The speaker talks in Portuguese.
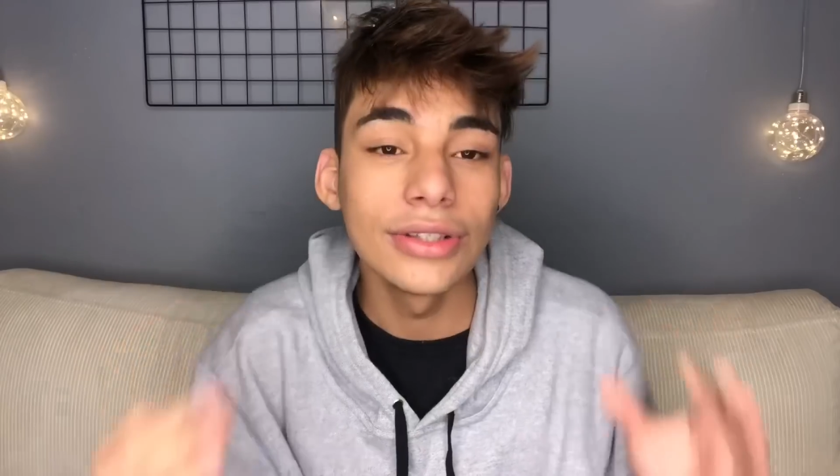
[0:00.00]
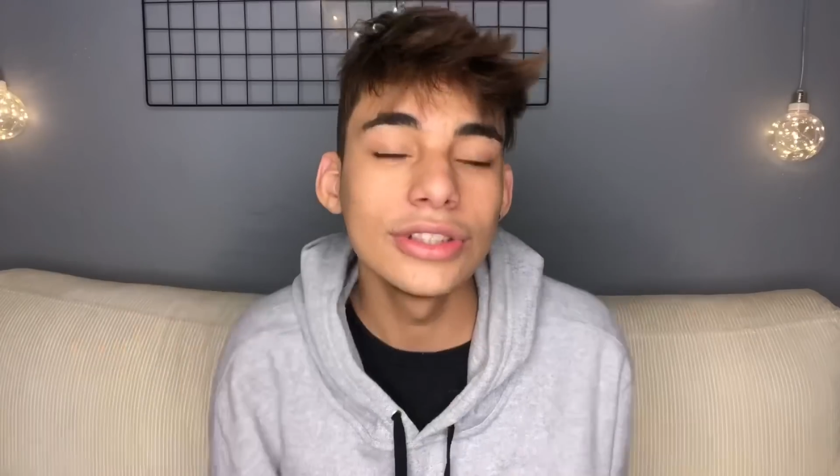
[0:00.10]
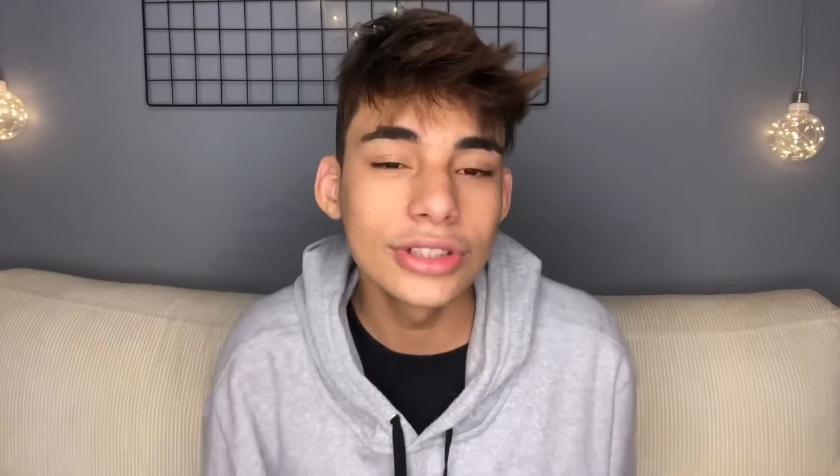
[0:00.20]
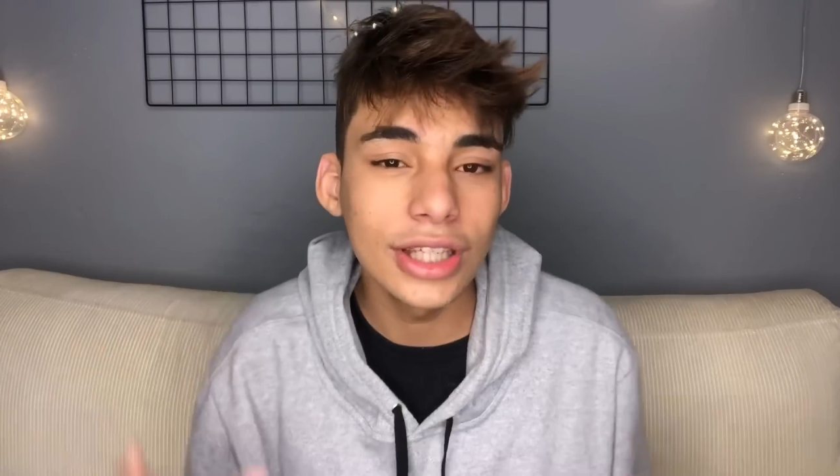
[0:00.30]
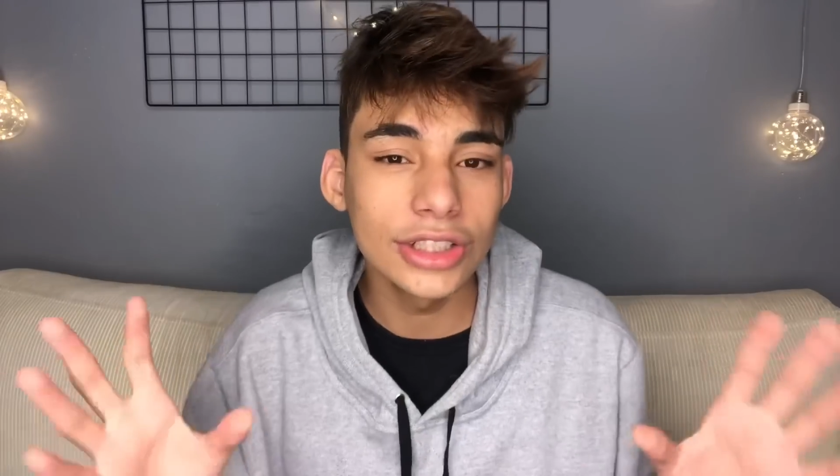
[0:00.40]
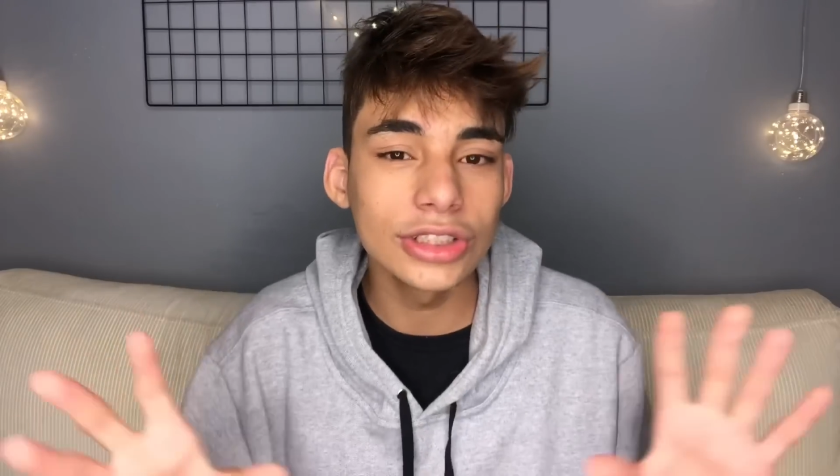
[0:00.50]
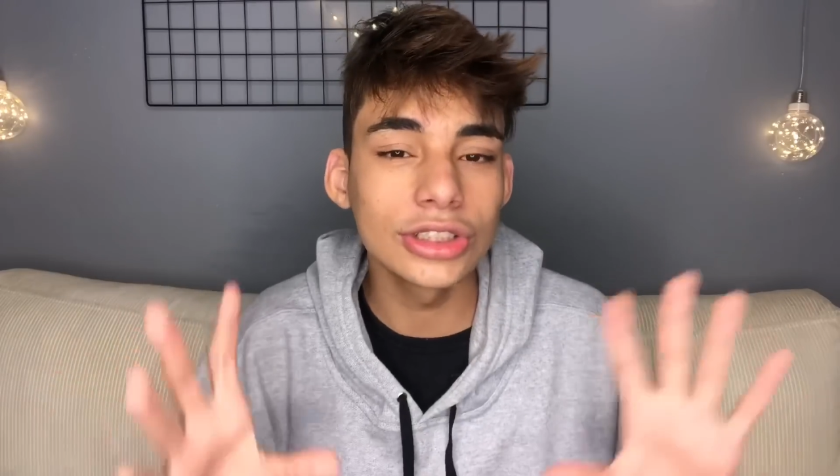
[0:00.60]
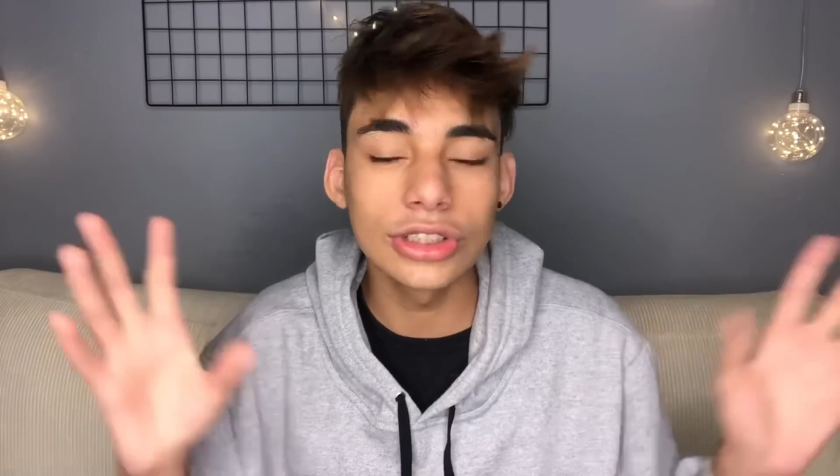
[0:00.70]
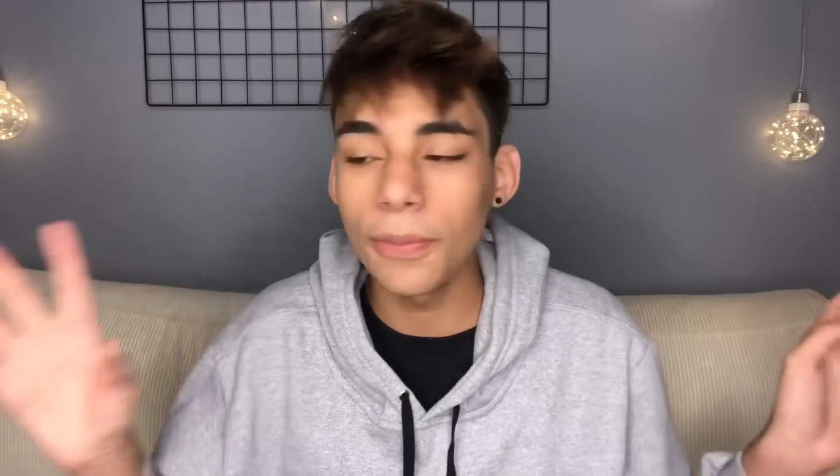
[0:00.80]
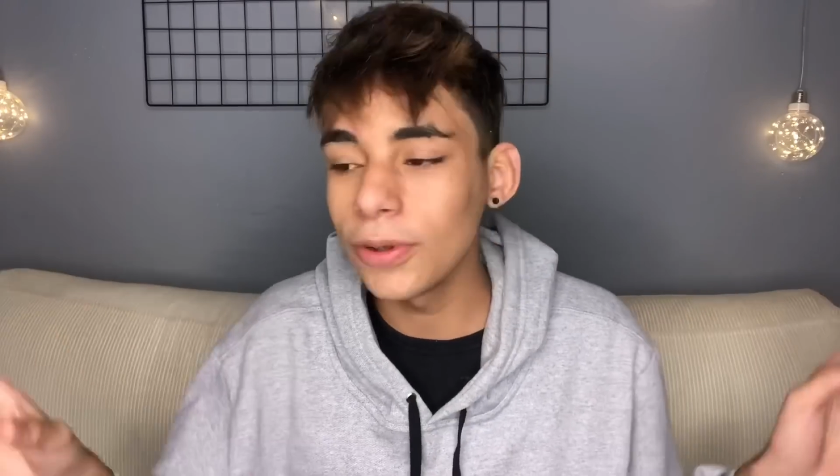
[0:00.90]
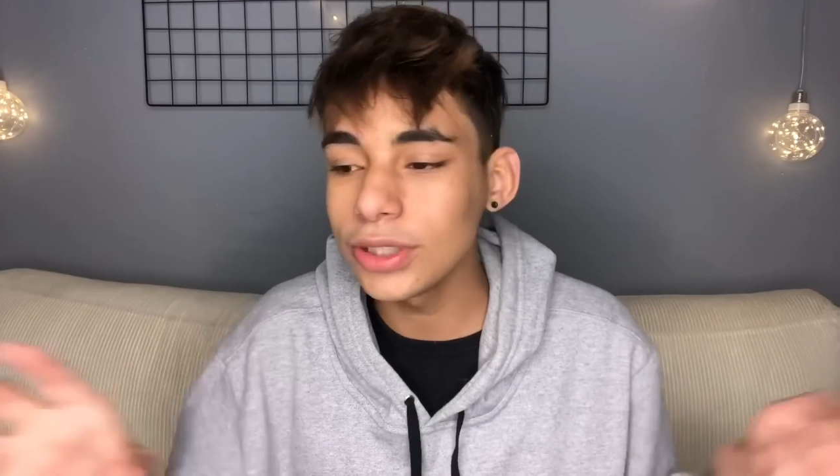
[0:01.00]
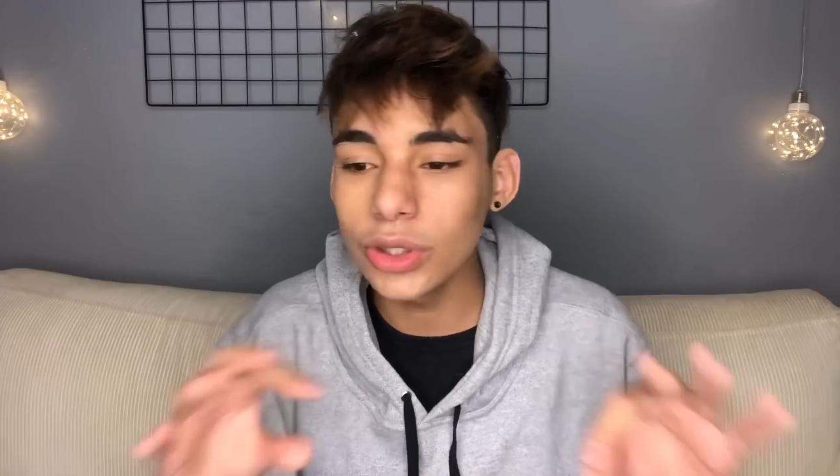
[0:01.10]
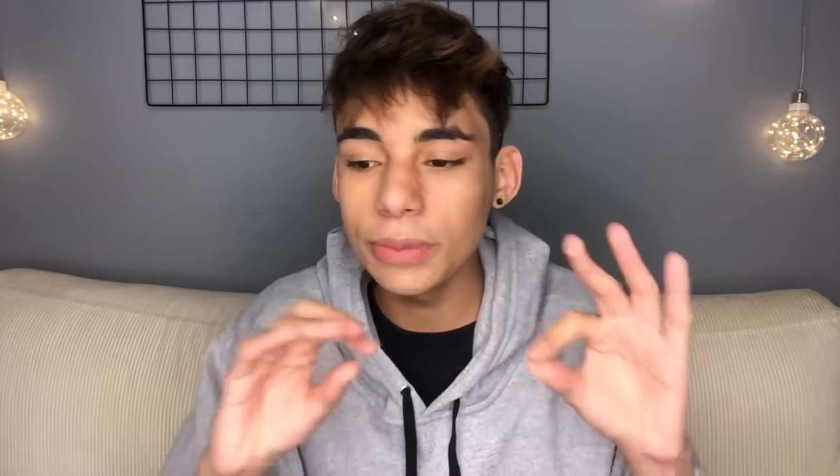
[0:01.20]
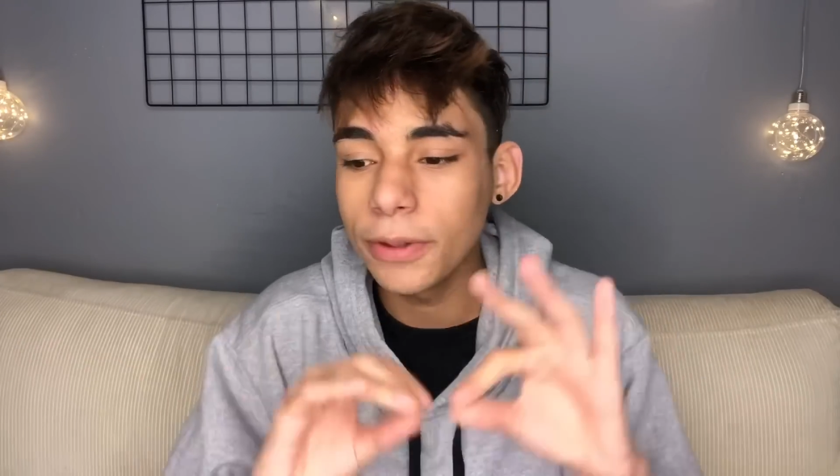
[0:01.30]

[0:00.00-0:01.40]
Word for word: do que a gente só posta coisa